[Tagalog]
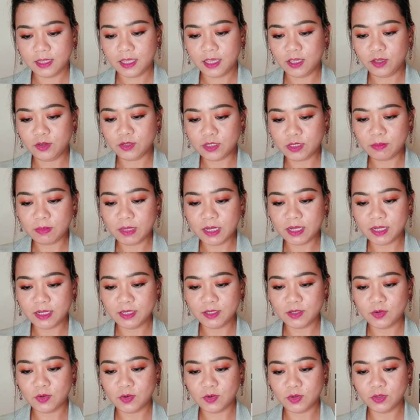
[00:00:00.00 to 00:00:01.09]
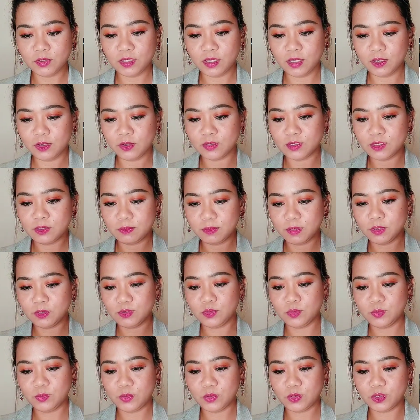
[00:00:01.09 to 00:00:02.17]
Thank you sa mahal ko. Thank you sa
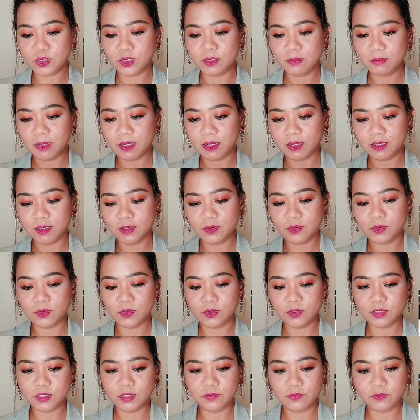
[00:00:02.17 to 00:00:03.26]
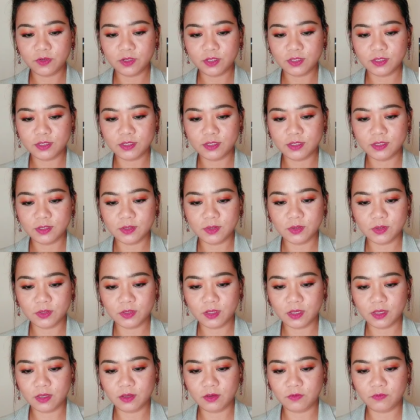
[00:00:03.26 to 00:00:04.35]
pag-support. Mahal ko, Chin Francisco.
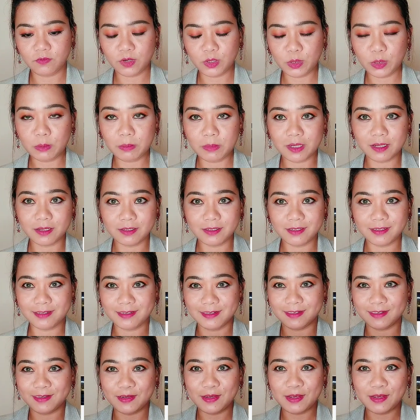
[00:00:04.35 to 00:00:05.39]
Thank you very much.